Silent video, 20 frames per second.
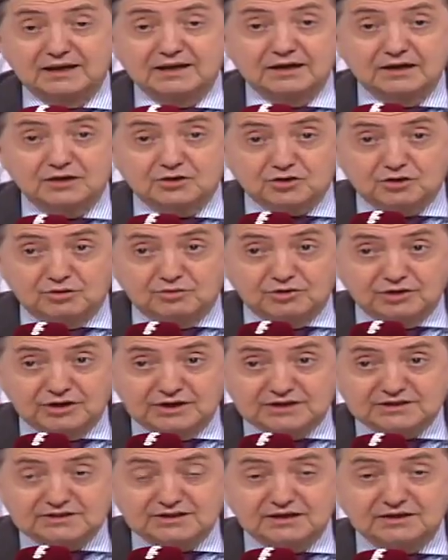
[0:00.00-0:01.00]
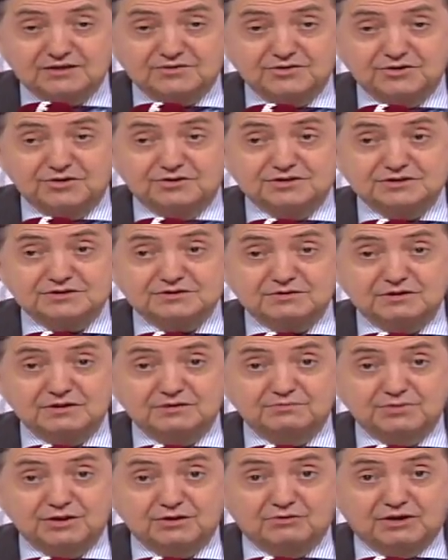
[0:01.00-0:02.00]
el robo de las elecciones eh,
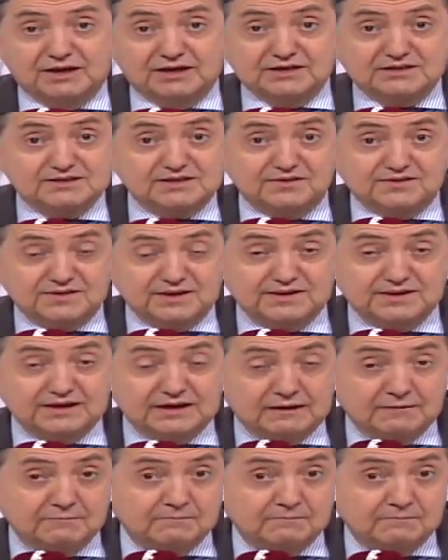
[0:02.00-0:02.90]
peruanas, etc.